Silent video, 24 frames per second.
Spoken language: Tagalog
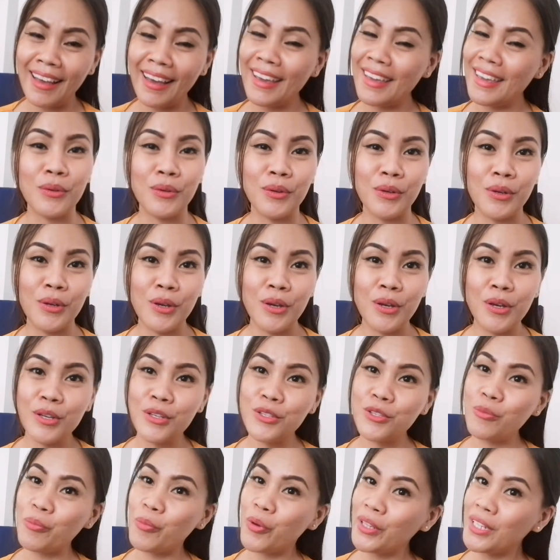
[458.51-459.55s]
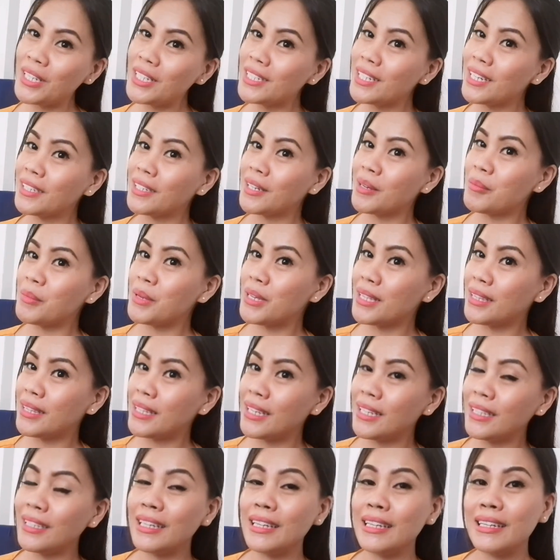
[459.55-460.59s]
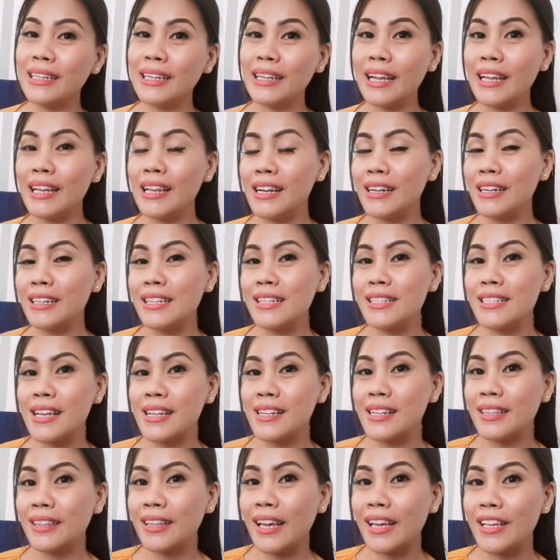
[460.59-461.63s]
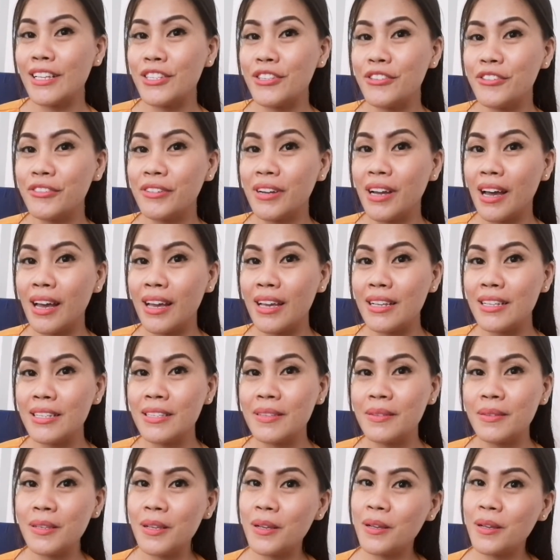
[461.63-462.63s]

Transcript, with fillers: Kaya, so pwede siyang gamitin. Kailangan isanitize nyo guys.